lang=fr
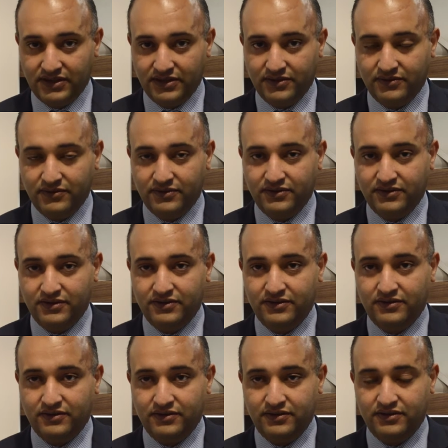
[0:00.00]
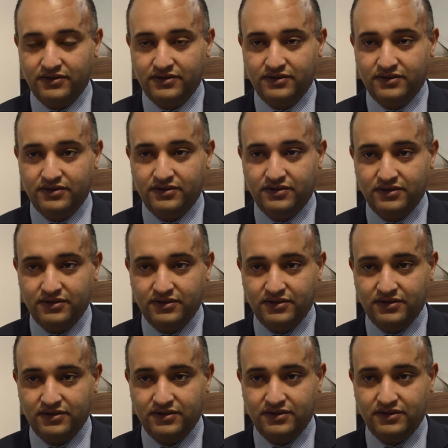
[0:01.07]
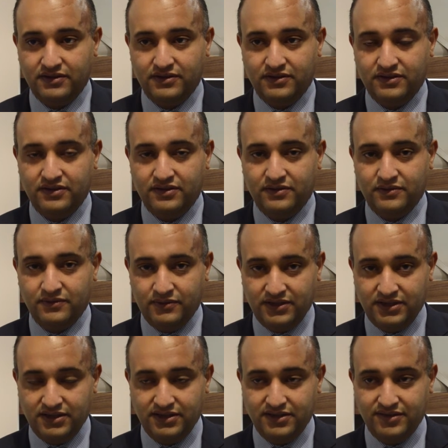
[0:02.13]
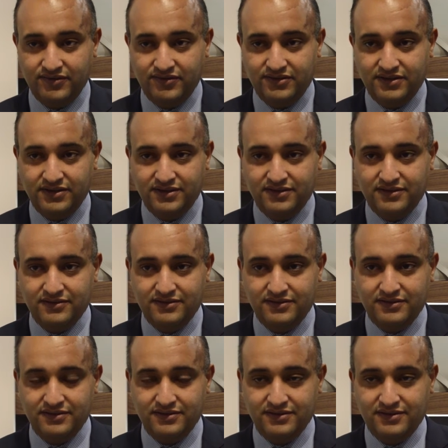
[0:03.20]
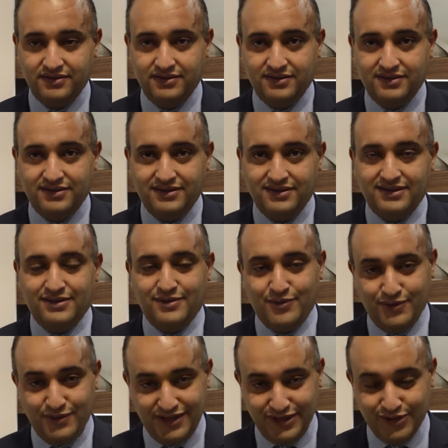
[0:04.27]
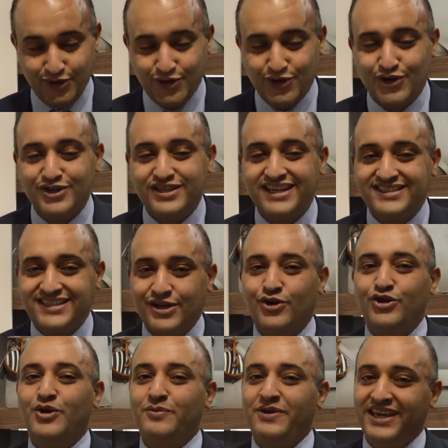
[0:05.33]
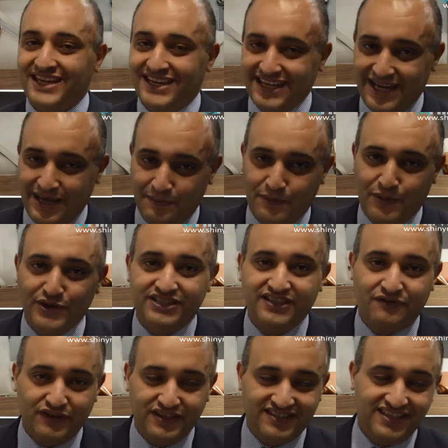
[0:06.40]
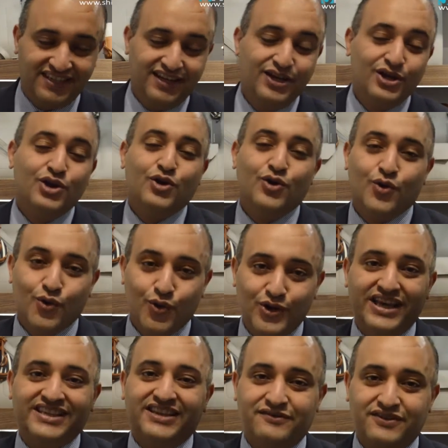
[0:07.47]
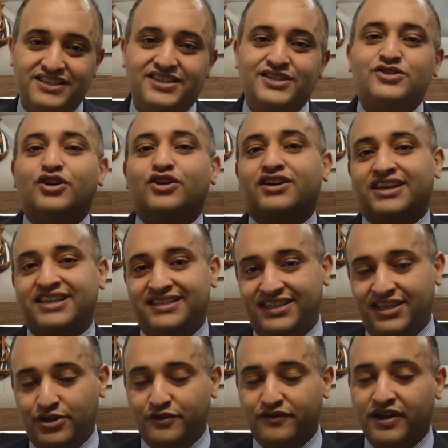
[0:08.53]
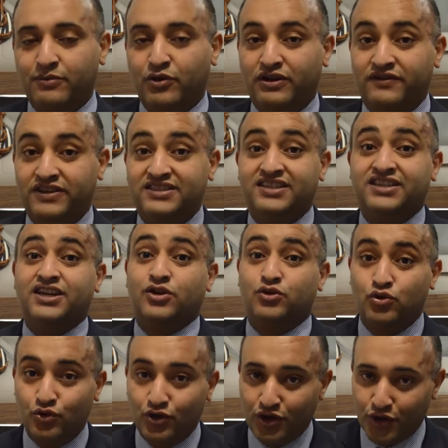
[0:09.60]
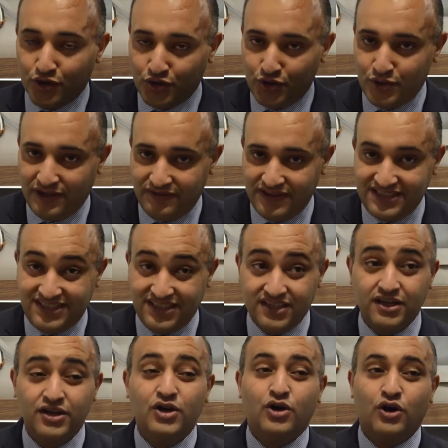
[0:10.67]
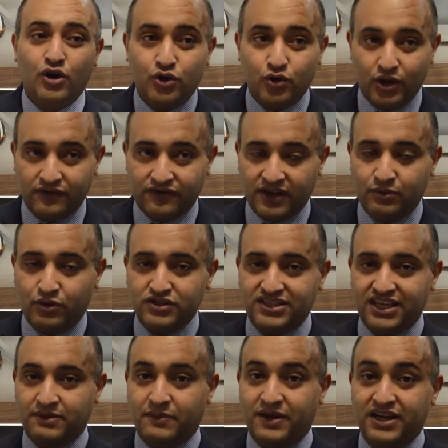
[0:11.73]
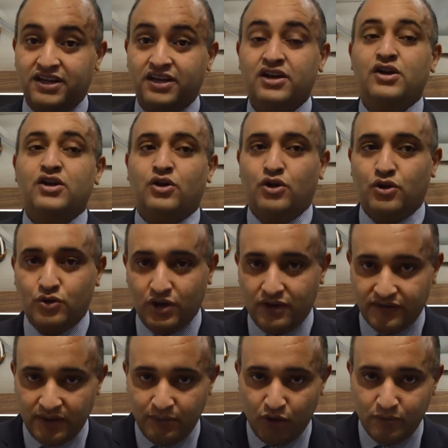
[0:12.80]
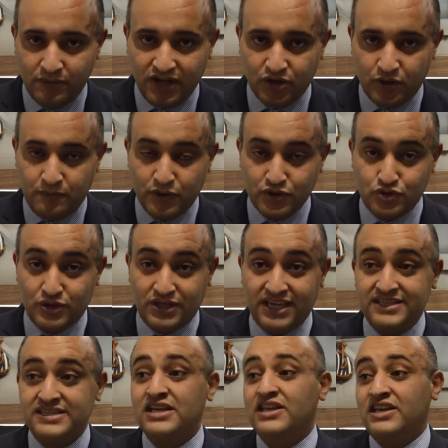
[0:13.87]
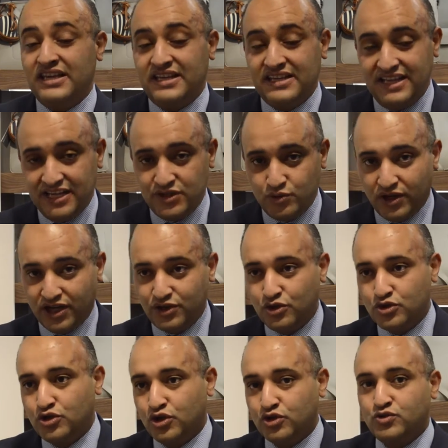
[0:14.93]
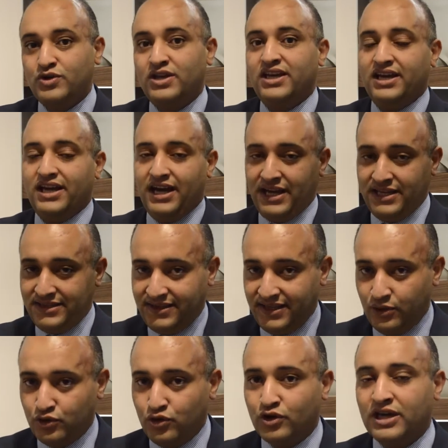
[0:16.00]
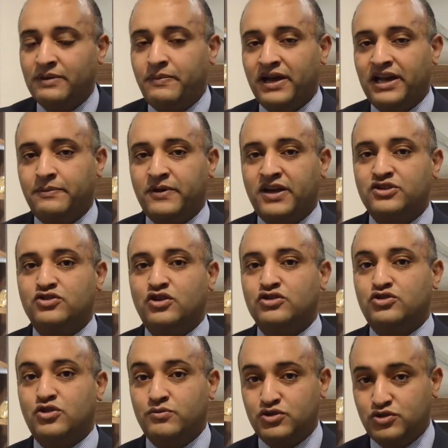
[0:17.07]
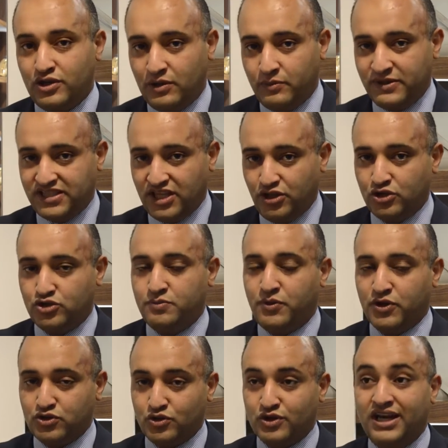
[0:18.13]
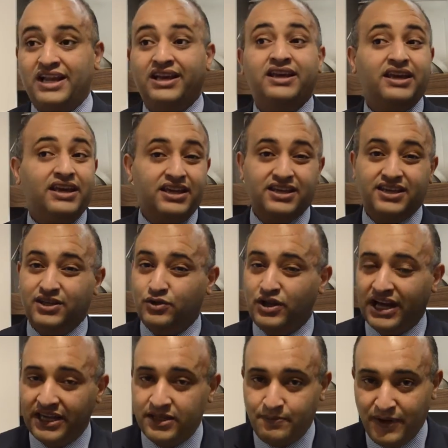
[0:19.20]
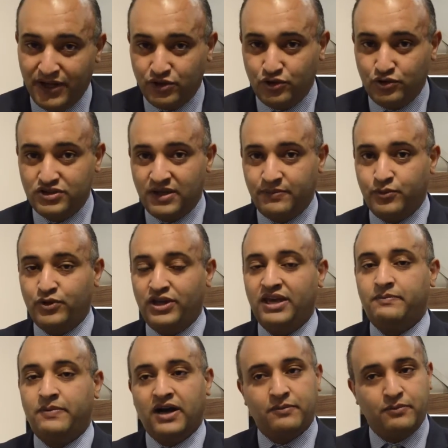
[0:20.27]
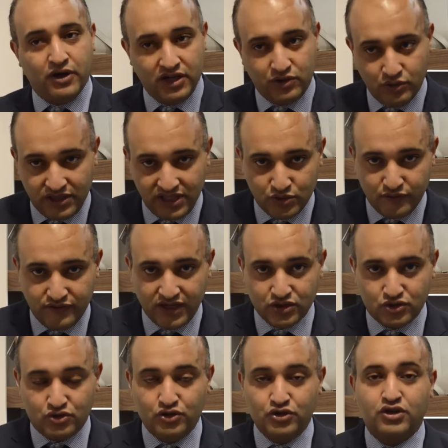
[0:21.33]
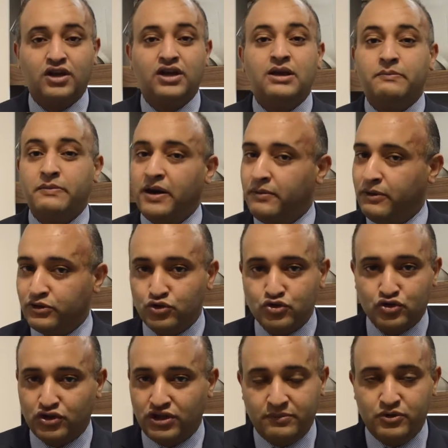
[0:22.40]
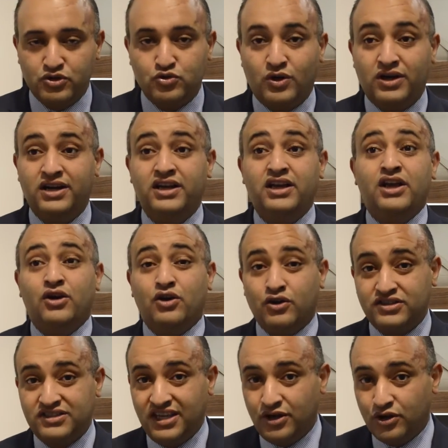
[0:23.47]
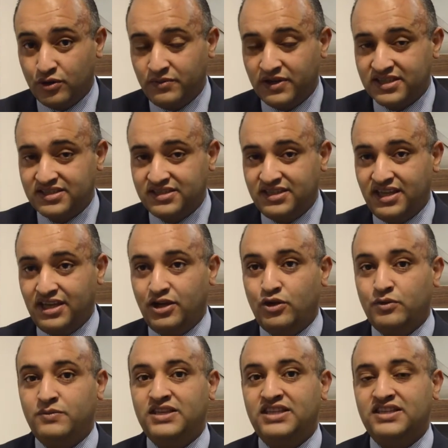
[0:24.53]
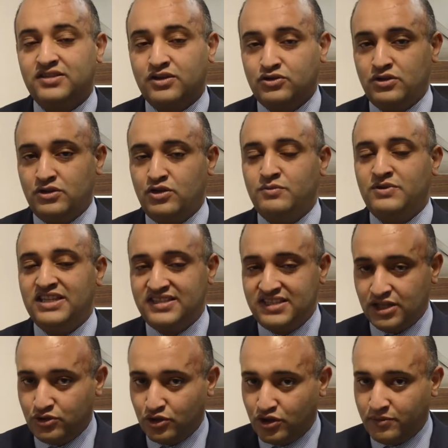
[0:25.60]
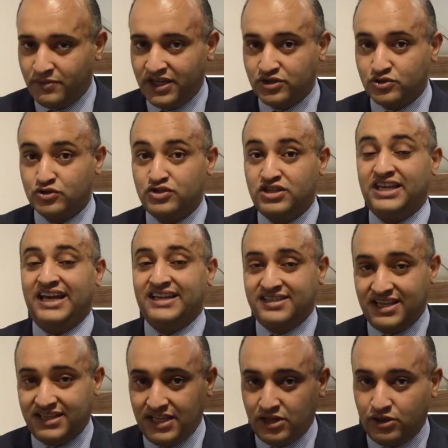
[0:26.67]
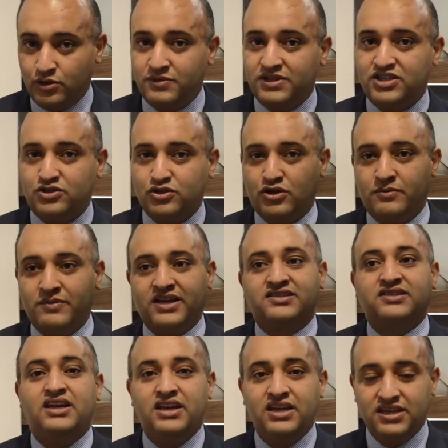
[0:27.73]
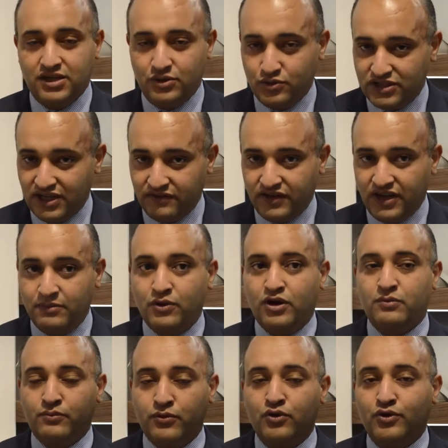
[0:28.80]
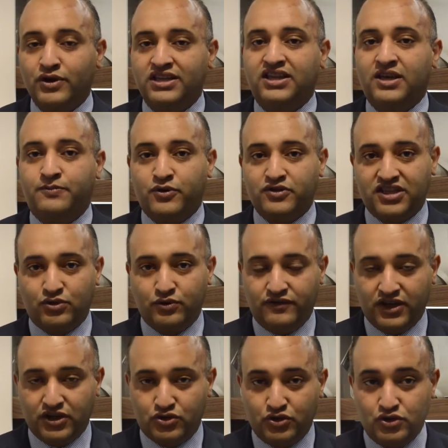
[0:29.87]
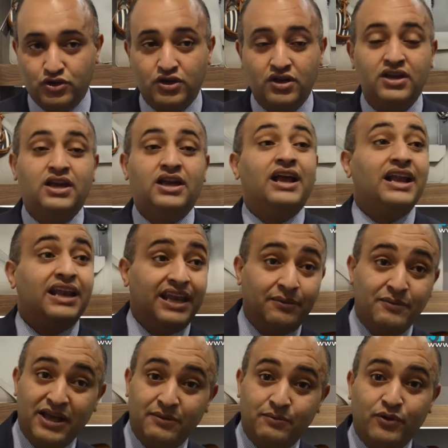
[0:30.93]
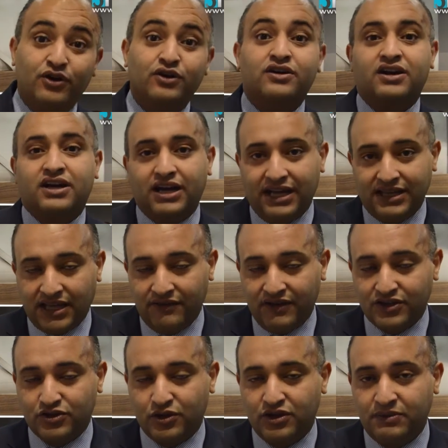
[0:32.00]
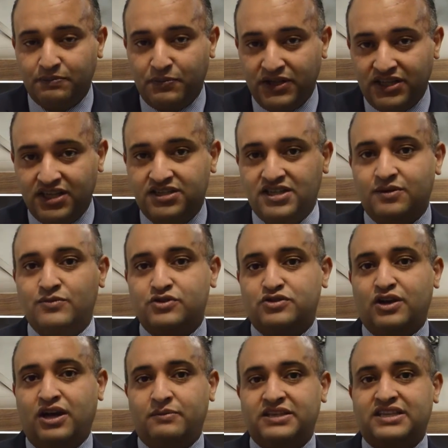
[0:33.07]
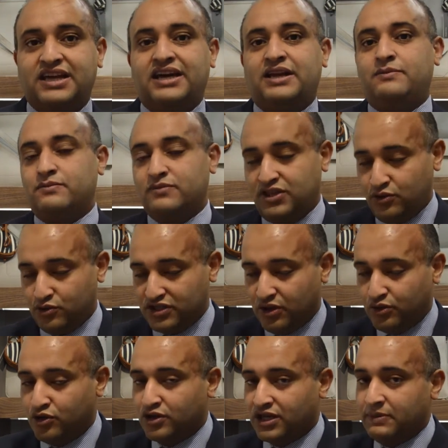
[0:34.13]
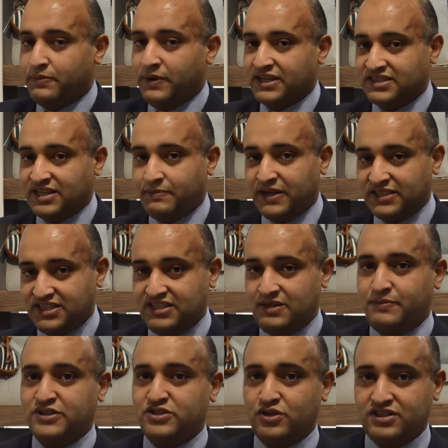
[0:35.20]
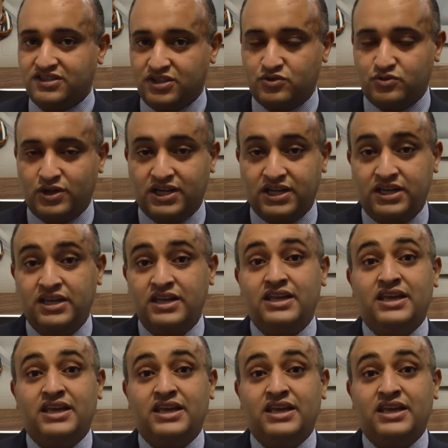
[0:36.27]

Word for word: deuxième boutique à Tunis et la troisième en Tunisie dans un contexte pareil. Dans le contexte économique un peu difficile, où les investisseurs résignent vraiment à investir, nous on continue à investir, on croit vraiment à cette marque, on croit vraiment aux marques portugaises. La soirée d'aujourd'hui a été honorée par la présence de monsieur l'ambassadeur du Portugal qui n'arrête pas de nous appuyer par rapport à toutes les ouvertures, par rapport à tout ce qu'on a besoin. On tient à remercier le, ministre ministère du Commerce aussi, à sa tête le ministre du Commerce, qui nous a vraiment beaucoup aidé pour cette ouverture. L'Amen Bank, à travers son PDG, M. Ahmed Karam, qui nous a honorés par sa participation à cette soirée.